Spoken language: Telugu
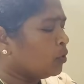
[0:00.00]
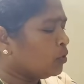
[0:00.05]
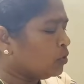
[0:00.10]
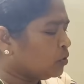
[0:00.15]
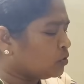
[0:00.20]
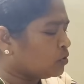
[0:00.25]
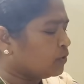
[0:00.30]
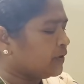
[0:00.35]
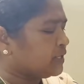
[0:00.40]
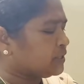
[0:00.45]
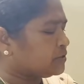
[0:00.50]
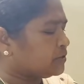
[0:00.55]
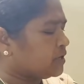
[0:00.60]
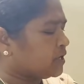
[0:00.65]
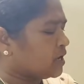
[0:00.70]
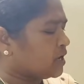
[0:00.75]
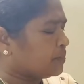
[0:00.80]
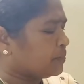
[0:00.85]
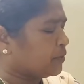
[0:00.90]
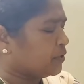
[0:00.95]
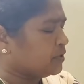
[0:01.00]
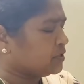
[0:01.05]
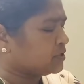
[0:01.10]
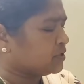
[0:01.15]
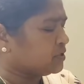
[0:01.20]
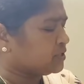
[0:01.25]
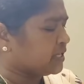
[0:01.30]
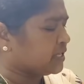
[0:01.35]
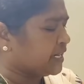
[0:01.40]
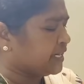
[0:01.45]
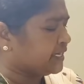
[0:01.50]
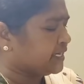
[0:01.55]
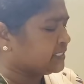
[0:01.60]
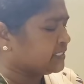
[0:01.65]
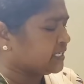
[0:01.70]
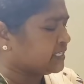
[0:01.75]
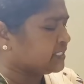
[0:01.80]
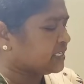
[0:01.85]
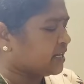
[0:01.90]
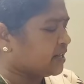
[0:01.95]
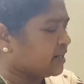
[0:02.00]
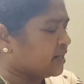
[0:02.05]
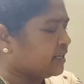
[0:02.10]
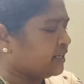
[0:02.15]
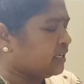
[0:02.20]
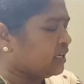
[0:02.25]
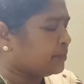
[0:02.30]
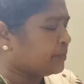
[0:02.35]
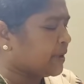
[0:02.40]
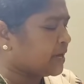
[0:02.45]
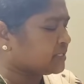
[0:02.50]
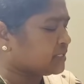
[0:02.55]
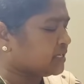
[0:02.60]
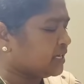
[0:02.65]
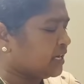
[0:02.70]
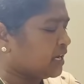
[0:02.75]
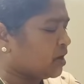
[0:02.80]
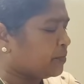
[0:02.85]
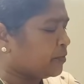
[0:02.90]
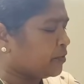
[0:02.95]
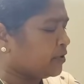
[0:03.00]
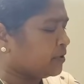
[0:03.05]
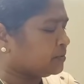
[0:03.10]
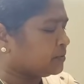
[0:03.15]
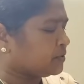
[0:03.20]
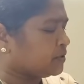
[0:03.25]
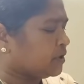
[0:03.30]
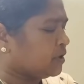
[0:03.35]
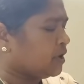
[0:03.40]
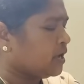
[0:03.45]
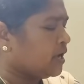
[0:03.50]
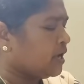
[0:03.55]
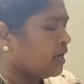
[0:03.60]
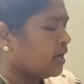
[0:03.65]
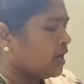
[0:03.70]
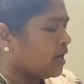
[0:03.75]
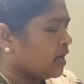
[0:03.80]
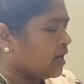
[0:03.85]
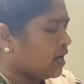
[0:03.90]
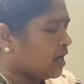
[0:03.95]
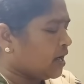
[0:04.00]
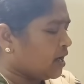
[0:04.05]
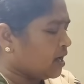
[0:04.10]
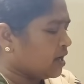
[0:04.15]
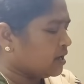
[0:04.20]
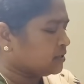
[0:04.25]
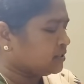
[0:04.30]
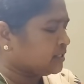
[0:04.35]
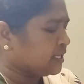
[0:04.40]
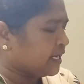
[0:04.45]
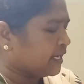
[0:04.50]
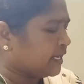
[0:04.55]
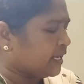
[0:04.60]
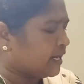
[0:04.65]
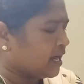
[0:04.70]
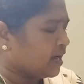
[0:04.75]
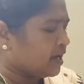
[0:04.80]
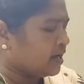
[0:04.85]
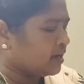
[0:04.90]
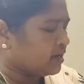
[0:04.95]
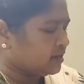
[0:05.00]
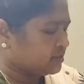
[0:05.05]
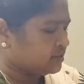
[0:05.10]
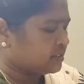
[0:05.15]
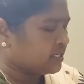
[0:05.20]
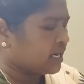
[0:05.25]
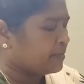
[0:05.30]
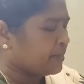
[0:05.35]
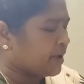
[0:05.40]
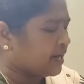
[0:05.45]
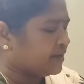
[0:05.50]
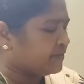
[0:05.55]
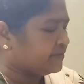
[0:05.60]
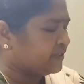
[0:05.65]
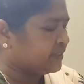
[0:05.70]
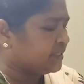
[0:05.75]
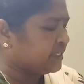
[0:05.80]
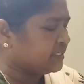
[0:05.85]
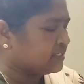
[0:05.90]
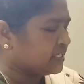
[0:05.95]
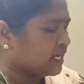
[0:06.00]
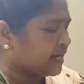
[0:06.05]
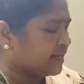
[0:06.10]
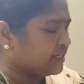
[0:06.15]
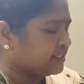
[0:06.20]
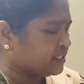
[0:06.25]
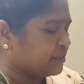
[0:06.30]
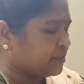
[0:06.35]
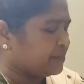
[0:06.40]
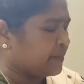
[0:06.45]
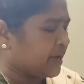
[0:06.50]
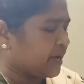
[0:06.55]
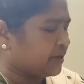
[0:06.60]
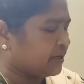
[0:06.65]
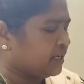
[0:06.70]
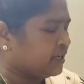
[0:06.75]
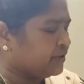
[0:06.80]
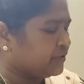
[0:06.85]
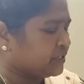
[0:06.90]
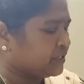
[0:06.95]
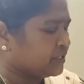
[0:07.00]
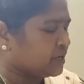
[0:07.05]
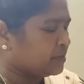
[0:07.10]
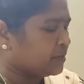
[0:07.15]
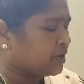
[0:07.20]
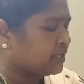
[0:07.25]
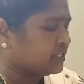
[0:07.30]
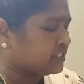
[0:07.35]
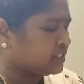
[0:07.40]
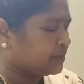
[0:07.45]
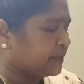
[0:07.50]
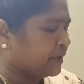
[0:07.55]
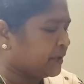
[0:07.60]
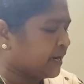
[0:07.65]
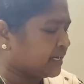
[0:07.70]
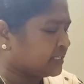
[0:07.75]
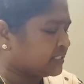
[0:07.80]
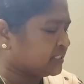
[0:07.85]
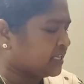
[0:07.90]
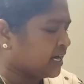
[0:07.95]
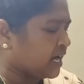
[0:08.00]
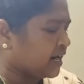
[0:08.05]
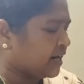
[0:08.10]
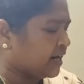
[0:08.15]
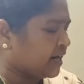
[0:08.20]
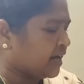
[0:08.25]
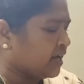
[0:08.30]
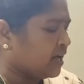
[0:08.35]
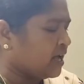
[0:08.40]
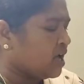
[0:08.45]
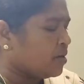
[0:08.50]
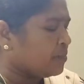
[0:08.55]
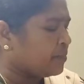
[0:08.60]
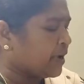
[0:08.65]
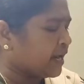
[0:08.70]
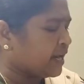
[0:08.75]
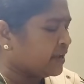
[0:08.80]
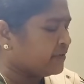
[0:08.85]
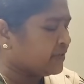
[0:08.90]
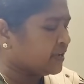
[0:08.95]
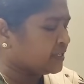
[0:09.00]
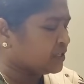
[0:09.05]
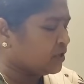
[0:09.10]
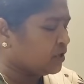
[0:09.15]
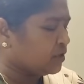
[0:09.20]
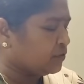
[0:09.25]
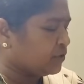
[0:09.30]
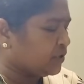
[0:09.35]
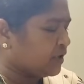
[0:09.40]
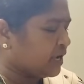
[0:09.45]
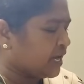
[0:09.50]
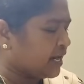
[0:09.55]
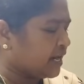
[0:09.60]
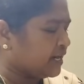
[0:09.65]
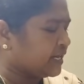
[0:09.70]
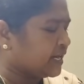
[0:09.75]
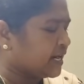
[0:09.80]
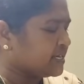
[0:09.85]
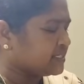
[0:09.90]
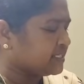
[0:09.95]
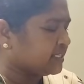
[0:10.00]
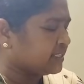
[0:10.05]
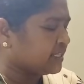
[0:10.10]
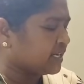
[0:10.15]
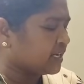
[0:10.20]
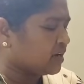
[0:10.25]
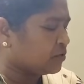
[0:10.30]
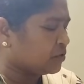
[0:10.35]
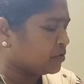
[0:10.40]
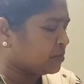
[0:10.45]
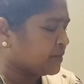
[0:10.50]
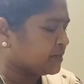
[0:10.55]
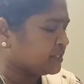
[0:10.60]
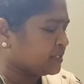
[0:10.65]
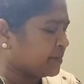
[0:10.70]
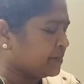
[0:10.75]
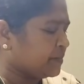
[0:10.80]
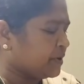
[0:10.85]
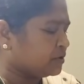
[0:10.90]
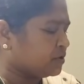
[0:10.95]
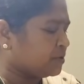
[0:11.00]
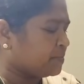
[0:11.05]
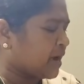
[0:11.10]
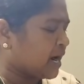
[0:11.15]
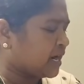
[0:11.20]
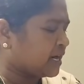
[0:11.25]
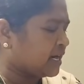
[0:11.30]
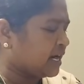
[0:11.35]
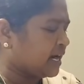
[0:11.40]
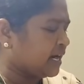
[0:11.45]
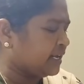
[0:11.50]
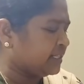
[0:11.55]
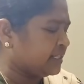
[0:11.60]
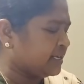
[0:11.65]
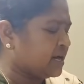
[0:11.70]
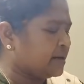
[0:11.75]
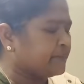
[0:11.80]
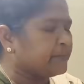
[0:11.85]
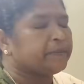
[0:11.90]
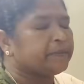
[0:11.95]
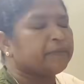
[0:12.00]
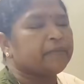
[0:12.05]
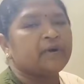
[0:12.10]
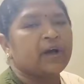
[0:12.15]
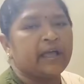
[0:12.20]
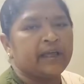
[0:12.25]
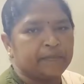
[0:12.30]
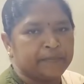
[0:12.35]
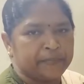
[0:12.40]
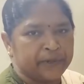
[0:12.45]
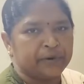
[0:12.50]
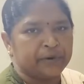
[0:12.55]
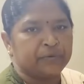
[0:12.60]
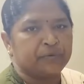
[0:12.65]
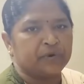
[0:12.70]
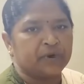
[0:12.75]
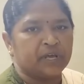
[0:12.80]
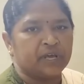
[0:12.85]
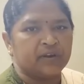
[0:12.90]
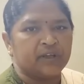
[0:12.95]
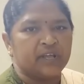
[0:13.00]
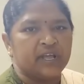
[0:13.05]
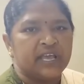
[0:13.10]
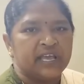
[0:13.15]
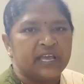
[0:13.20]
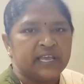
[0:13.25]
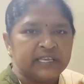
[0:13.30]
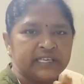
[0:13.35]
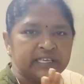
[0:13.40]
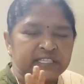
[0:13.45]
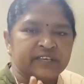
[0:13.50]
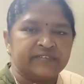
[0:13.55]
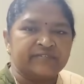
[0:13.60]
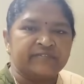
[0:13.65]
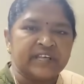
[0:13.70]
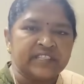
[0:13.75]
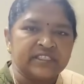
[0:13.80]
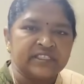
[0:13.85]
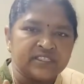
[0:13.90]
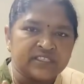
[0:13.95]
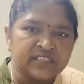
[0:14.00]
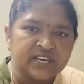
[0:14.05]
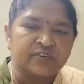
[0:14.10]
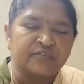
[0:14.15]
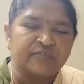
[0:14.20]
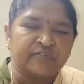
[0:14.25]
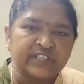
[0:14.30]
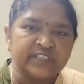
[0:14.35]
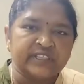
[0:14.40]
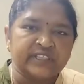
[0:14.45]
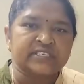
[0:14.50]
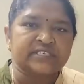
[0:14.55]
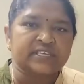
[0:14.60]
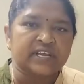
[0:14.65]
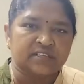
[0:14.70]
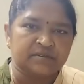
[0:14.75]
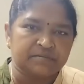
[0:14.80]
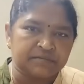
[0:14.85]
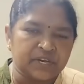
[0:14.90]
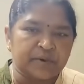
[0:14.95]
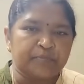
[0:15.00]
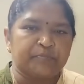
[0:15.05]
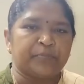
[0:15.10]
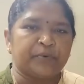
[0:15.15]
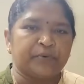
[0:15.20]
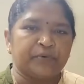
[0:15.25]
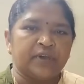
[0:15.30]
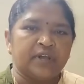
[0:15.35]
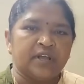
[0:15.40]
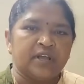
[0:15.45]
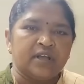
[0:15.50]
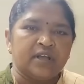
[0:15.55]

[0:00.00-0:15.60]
ములుక్కు వెళ్తుండగా పోలీసులు తనిఖీ చేశారని ఈ పాస్ లేకపోవడంతో జరిగిన జరిమానా విధించారని చెప్పారు ఈ విషయంలో డీసీపీ రక్షిత అక్కడ పర్యవేక్షణలో ఉన్నారని కానీ సీతక్క కుటుంబ సభ్యులతో మాట్లాడలేదని ఆయన పేర్కొన్నారు ఇది వందకు వంద శాతం తప్పు